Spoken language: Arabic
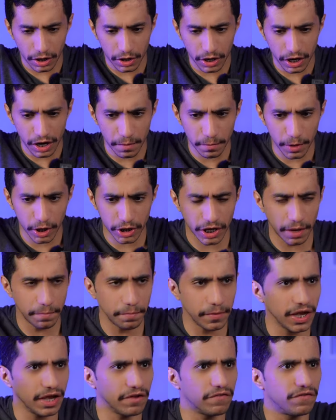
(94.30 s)
لكل
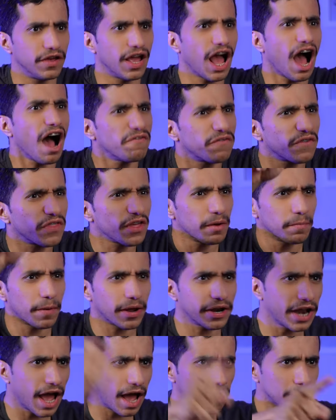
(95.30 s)
المهتمين في افضل
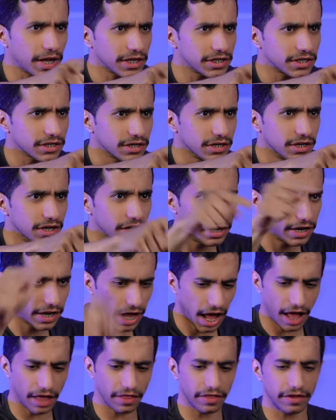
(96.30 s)
برنامج
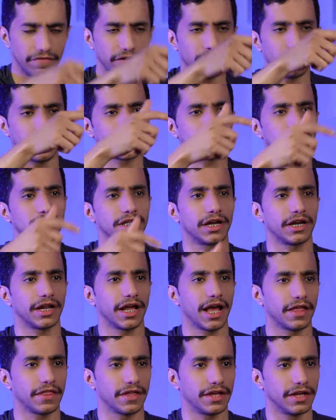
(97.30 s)
رياضي في الوسط الرياضي
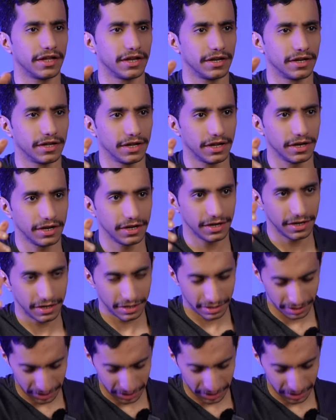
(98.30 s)
وافضل محلل